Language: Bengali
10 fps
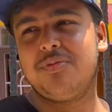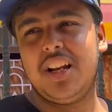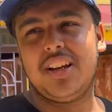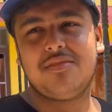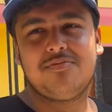
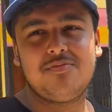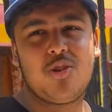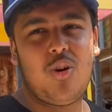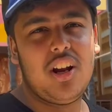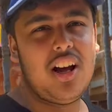লাইক
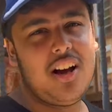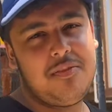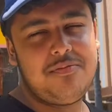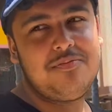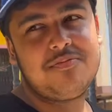কলা
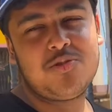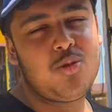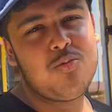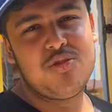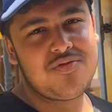
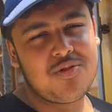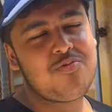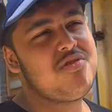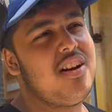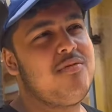তরমুজ
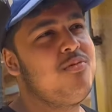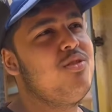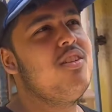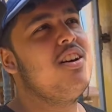ফরমুজ আনবো